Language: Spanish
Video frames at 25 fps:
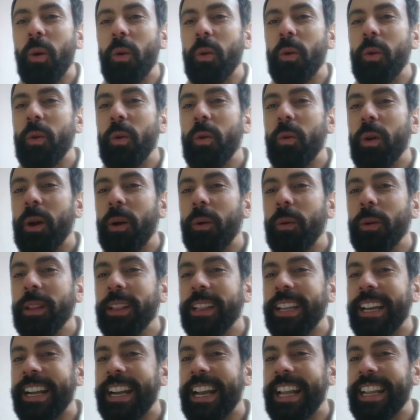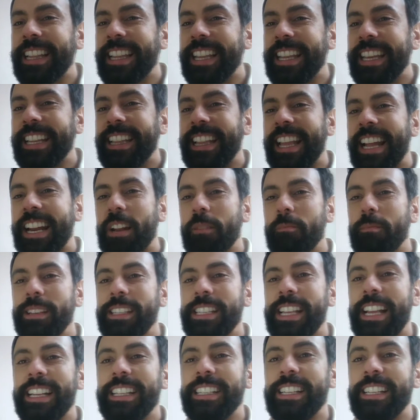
a un nuevo integrante de esta repisa.